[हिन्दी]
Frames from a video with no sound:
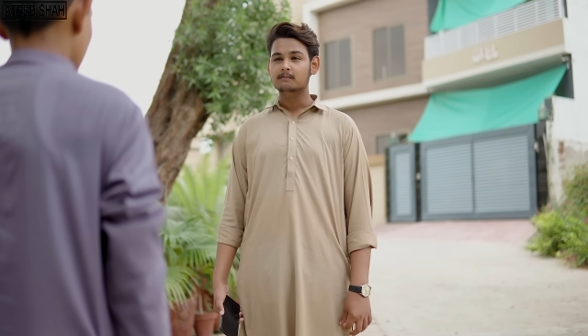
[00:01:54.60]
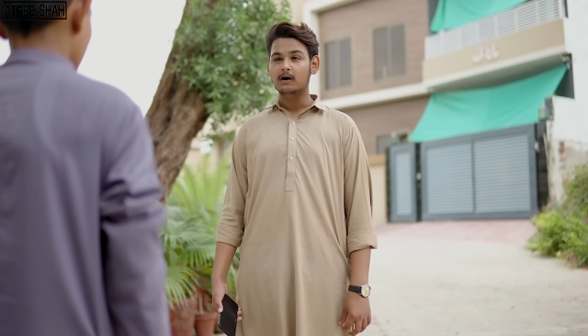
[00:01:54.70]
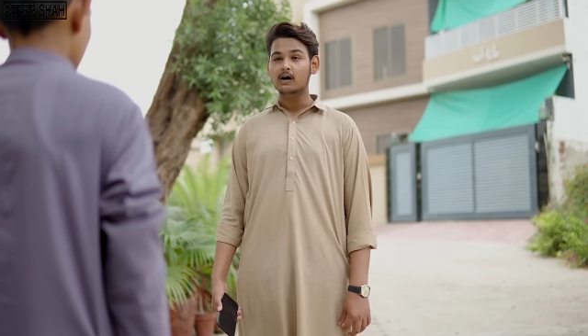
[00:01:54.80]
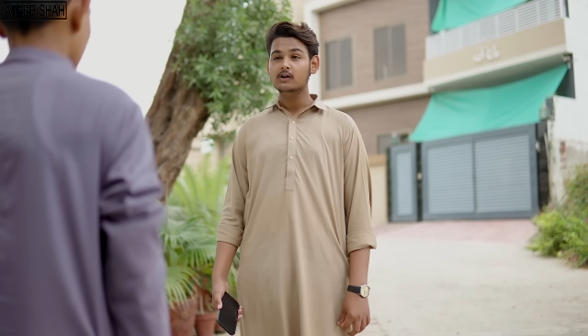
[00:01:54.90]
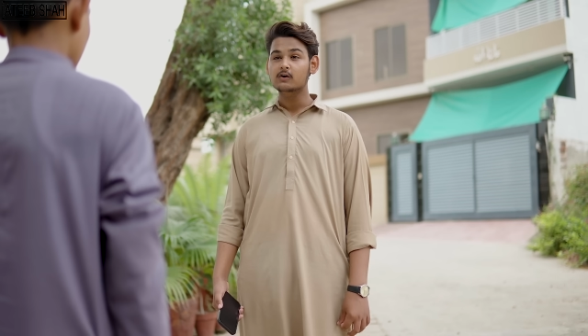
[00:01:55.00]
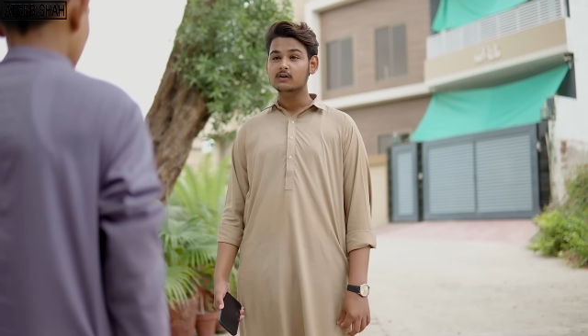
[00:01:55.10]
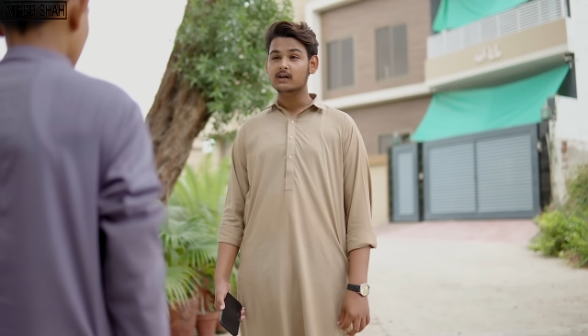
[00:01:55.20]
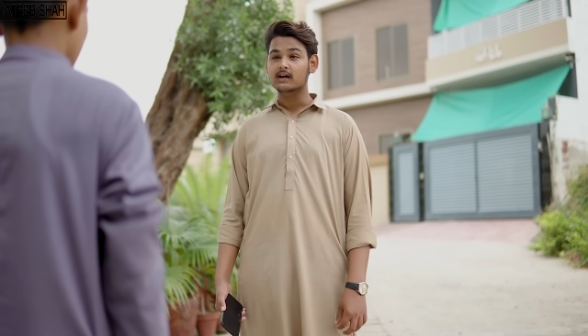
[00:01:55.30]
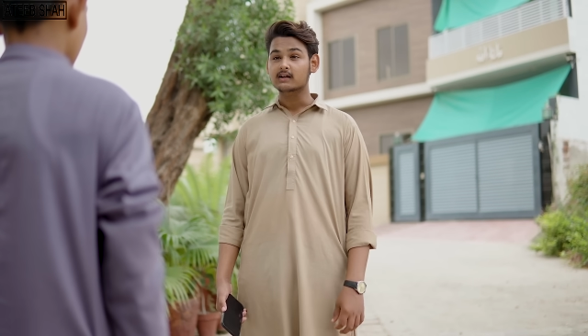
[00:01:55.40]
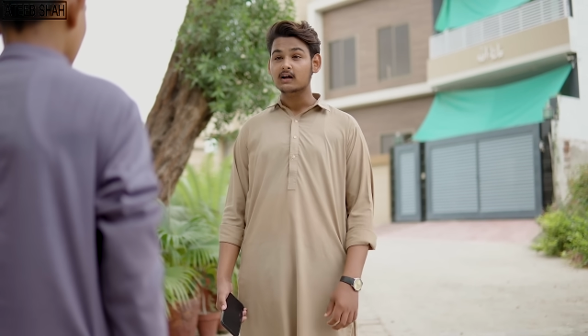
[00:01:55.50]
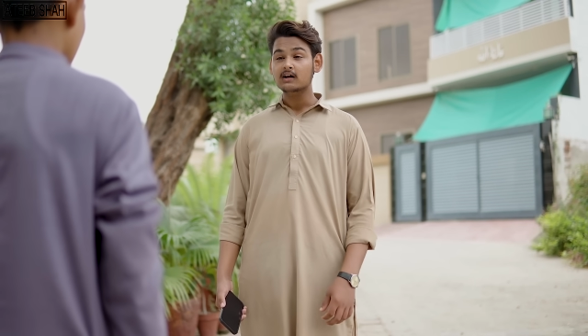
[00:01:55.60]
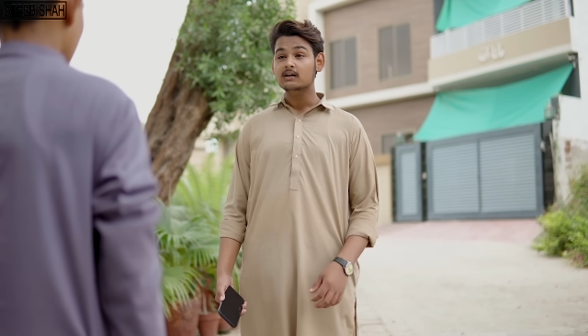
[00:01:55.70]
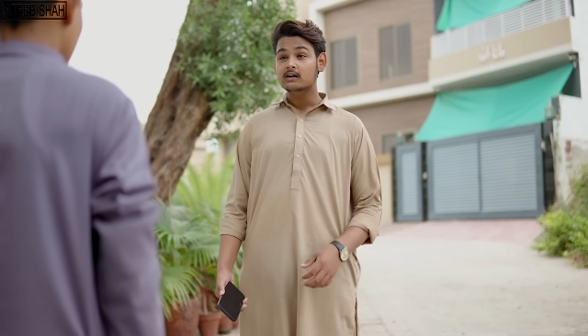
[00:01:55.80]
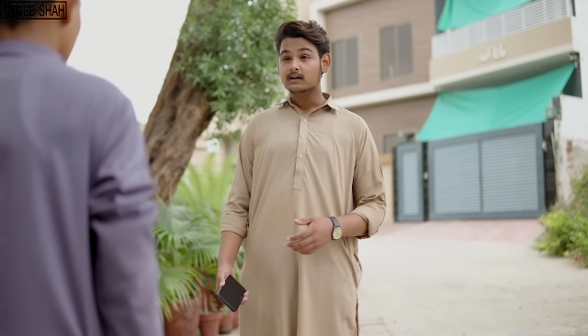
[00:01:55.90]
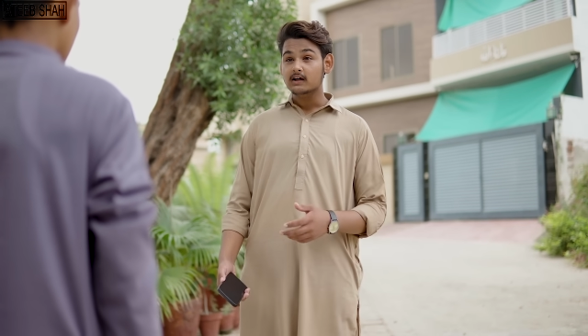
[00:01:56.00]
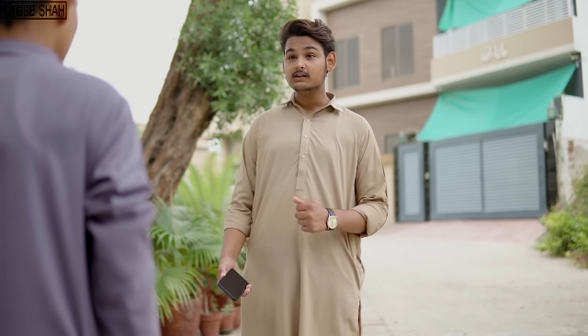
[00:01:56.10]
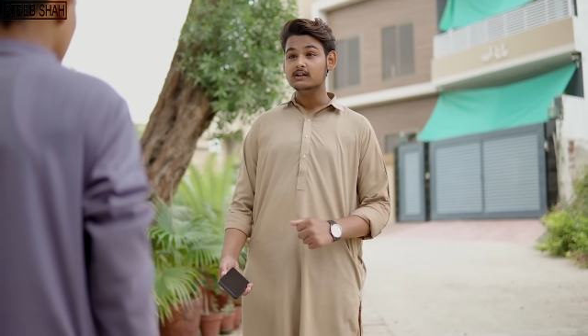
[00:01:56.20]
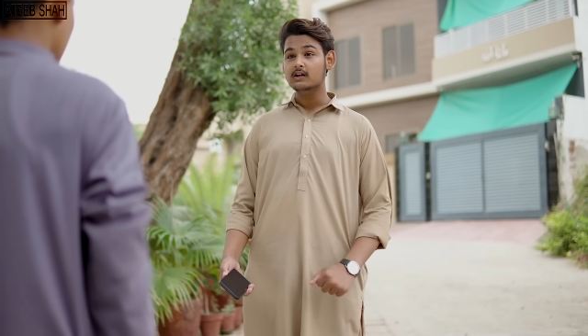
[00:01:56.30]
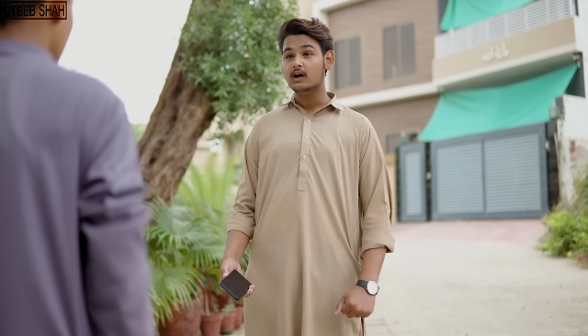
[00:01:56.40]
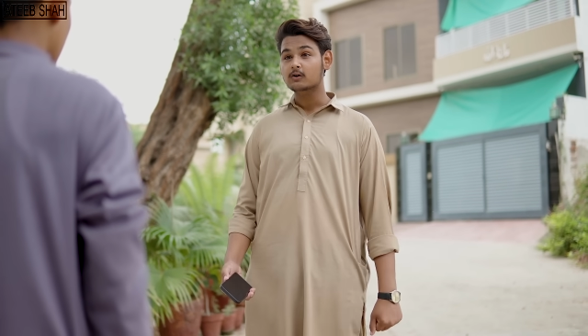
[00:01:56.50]
पागल हो गया है क्या ढाई
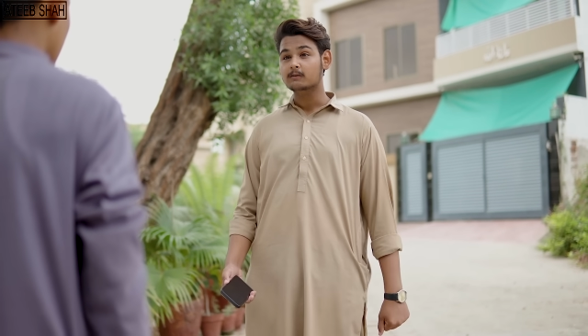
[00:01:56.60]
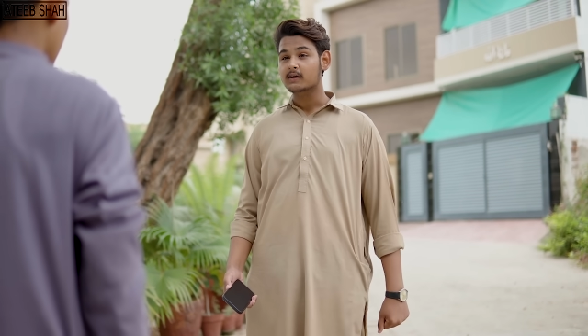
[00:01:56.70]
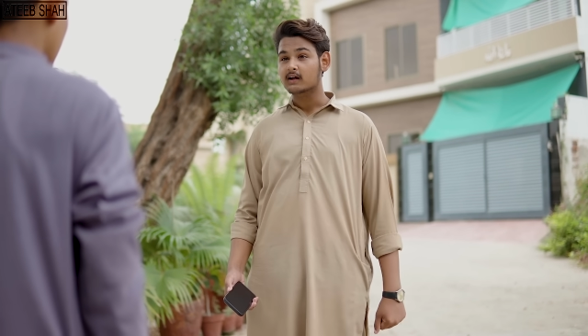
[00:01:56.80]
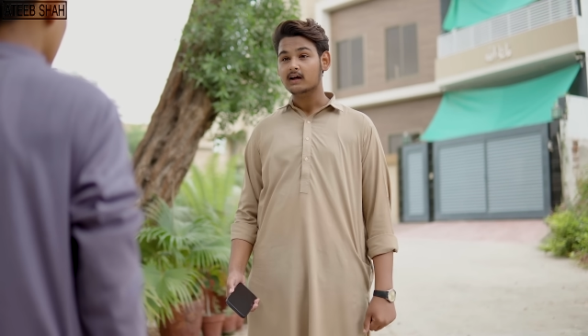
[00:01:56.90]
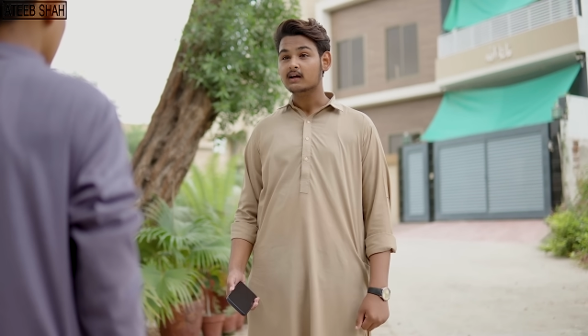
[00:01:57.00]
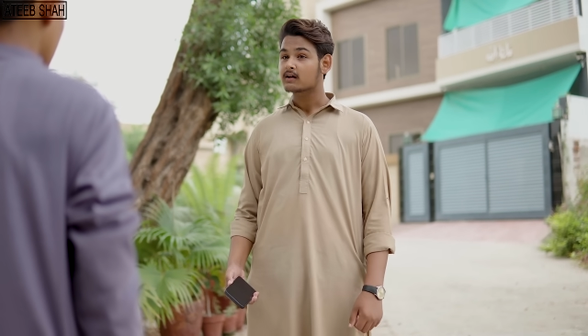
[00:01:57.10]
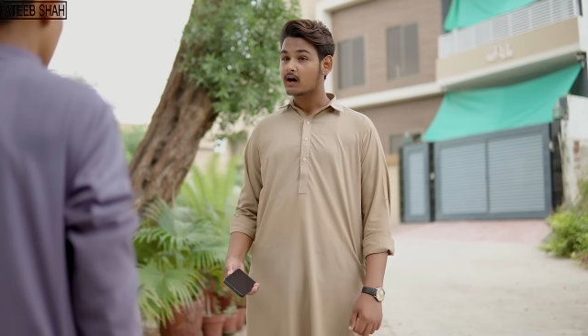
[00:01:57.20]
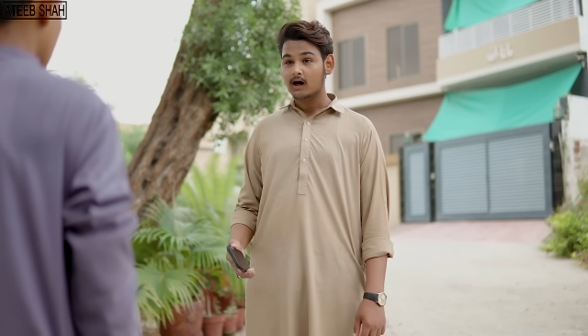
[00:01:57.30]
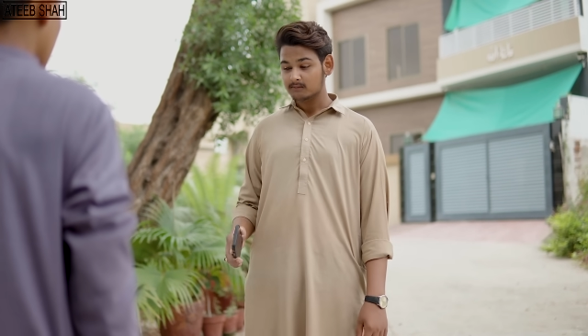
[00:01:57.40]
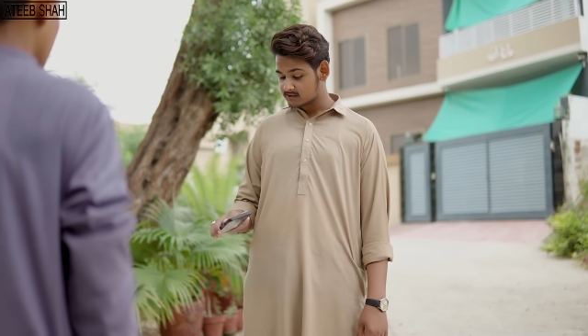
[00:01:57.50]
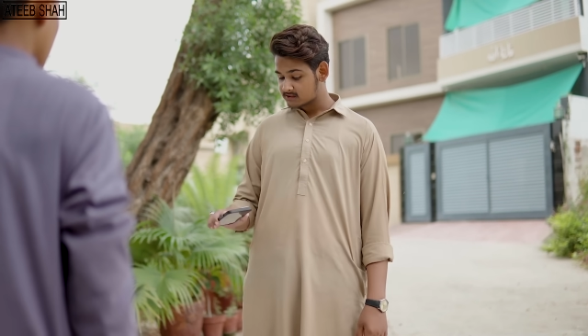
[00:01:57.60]
तीन लाख रुपए का है आम